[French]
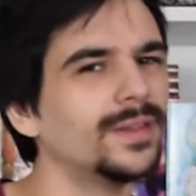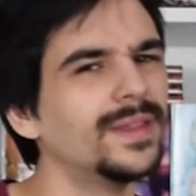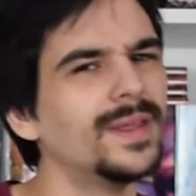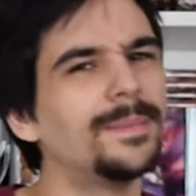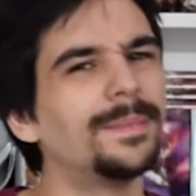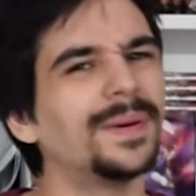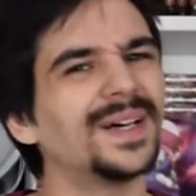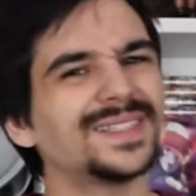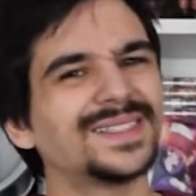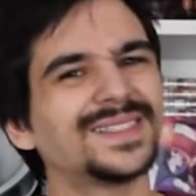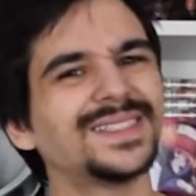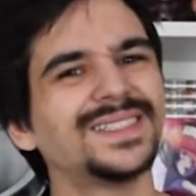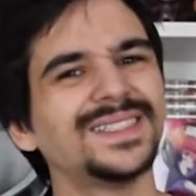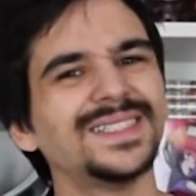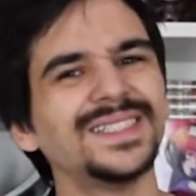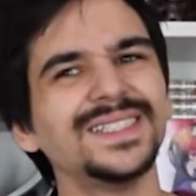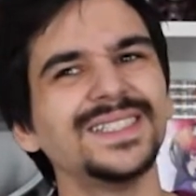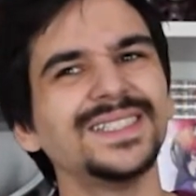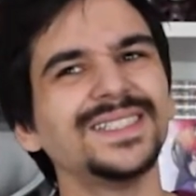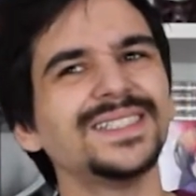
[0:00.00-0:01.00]
n'est pas
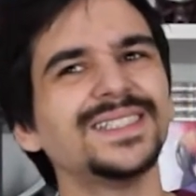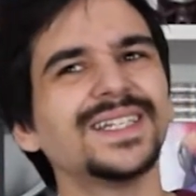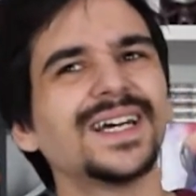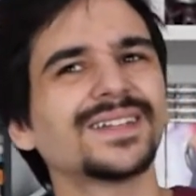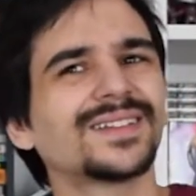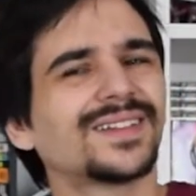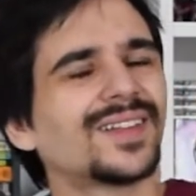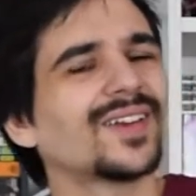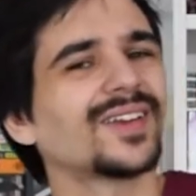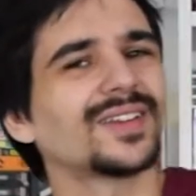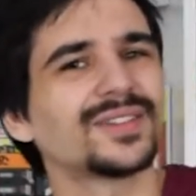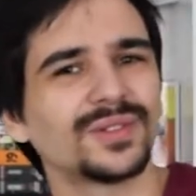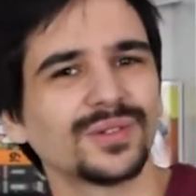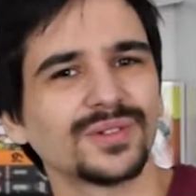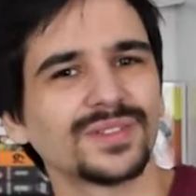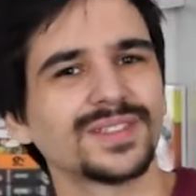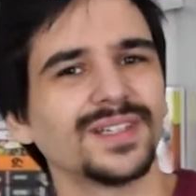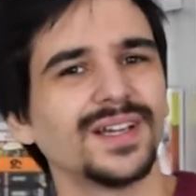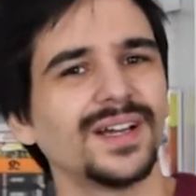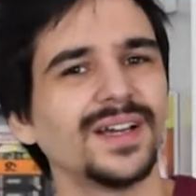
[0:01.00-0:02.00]
si intéressant
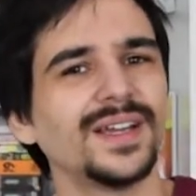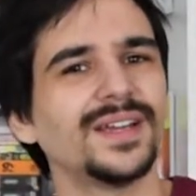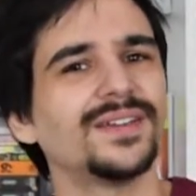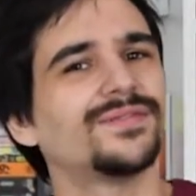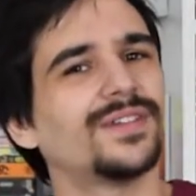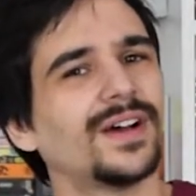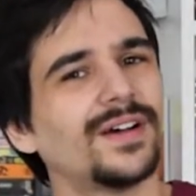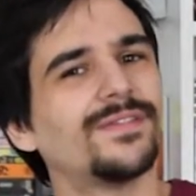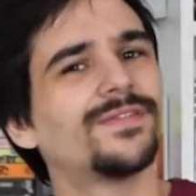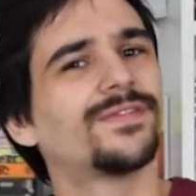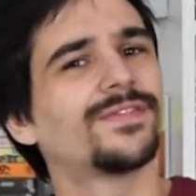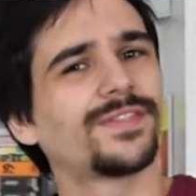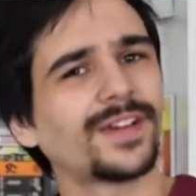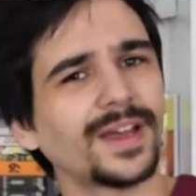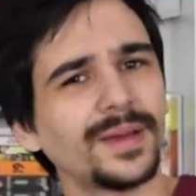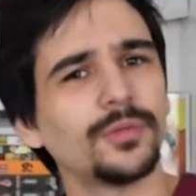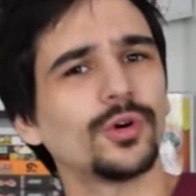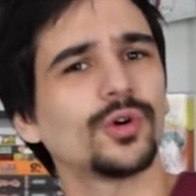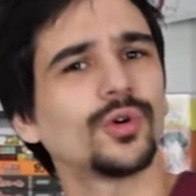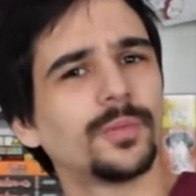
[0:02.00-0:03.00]
que ça et va
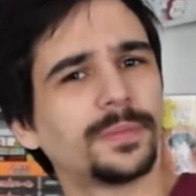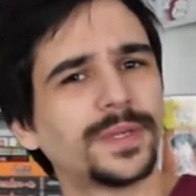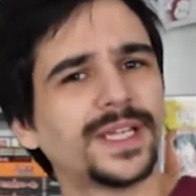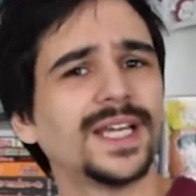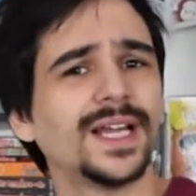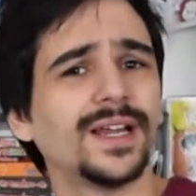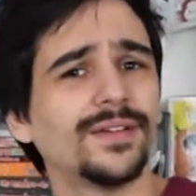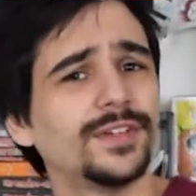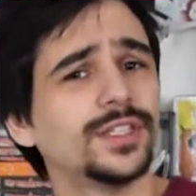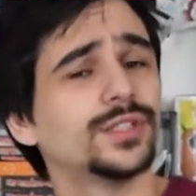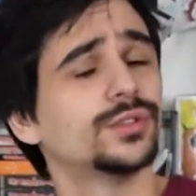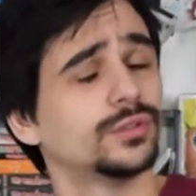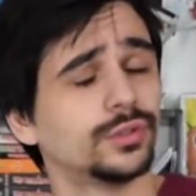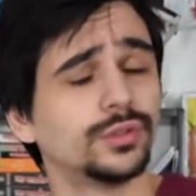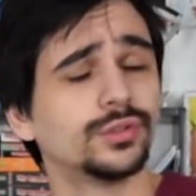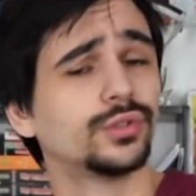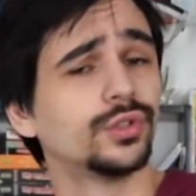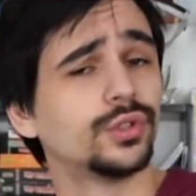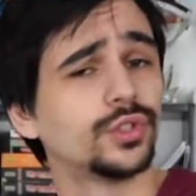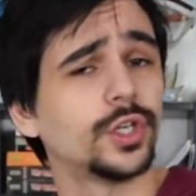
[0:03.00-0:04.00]
vraiment compliquer la vie de
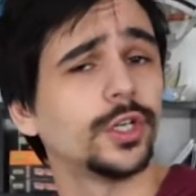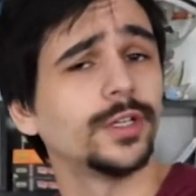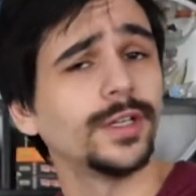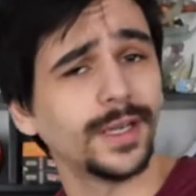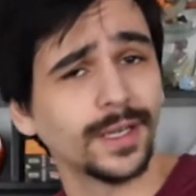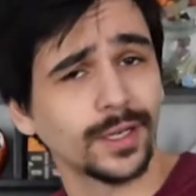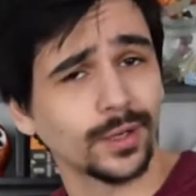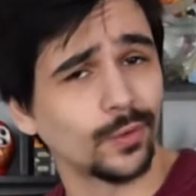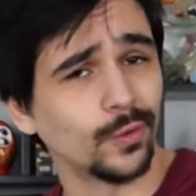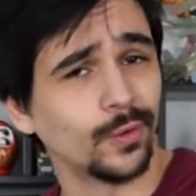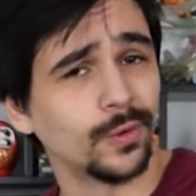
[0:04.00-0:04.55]
nos deux jeunes héros.